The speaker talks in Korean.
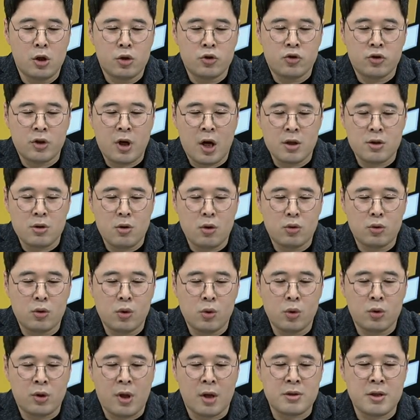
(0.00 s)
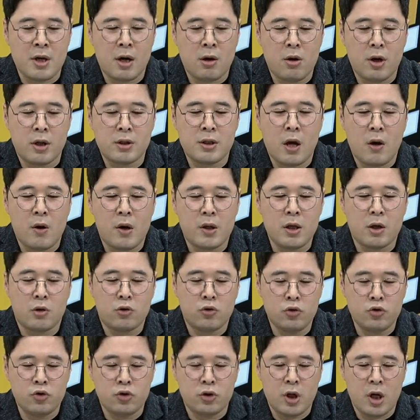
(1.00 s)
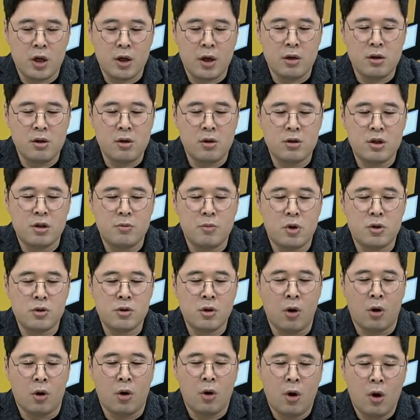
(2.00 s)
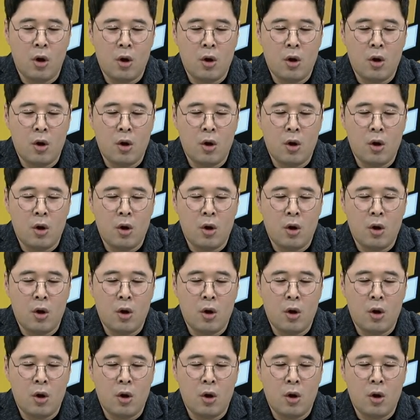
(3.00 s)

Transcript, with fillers: 추가적으로 대차거래 상환이 꾸준하게 이어지면서